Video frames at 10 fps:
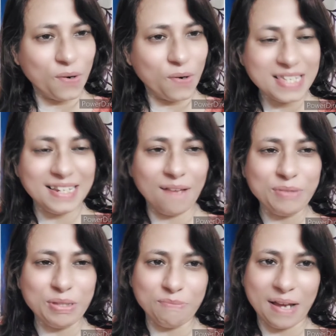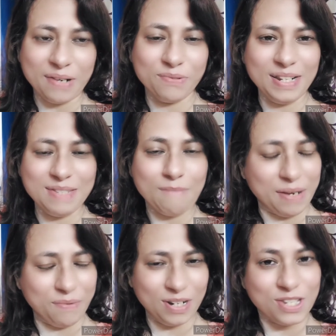করেছিলাম তো মানু বলে
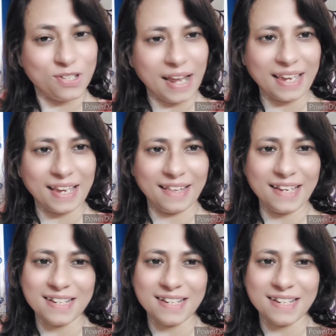মানি বলেছিল রেখে দিস